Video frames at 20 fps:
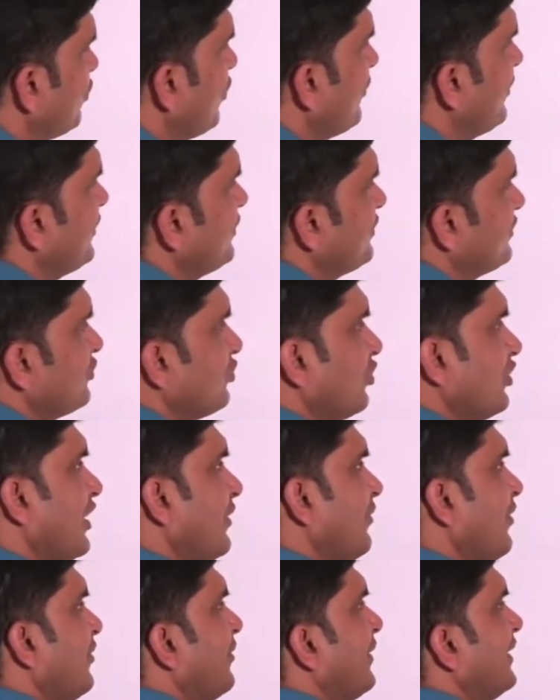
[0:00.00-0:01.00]
चौबीस तो
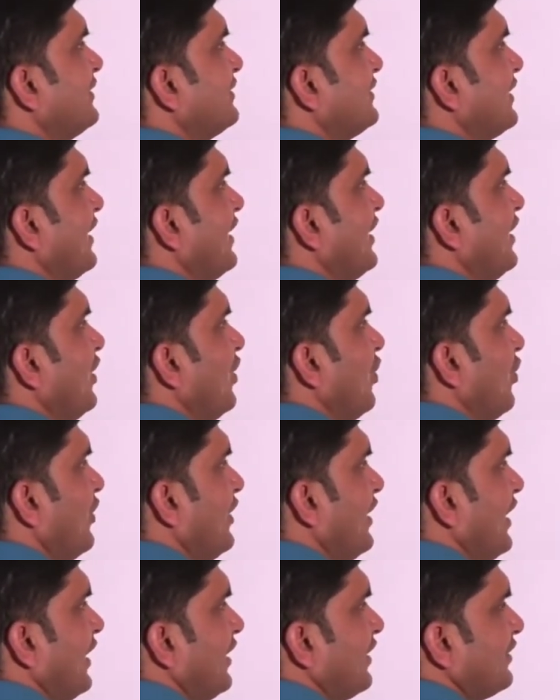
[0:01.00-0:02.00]
ये भी वाइज है
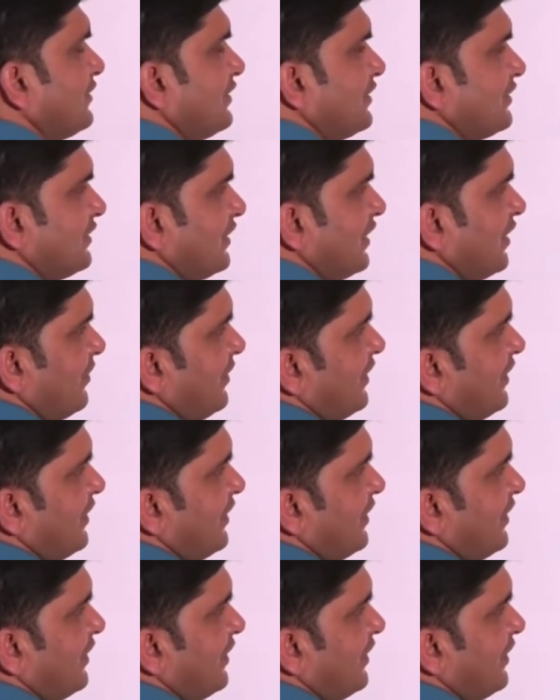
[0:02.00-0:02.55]
और ये इकतीस